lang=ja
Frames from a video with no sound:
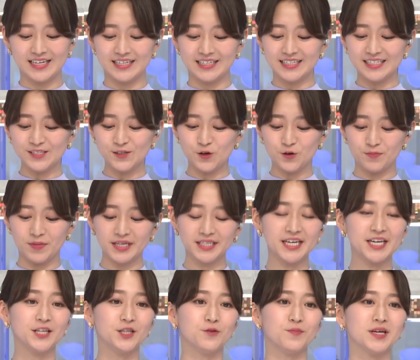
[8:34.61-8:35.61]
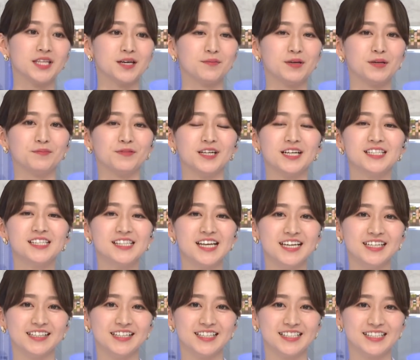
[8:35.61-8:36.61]
以上マネーの学び
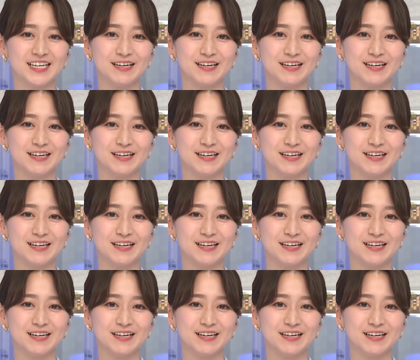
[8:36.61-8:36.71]
プラスナインでし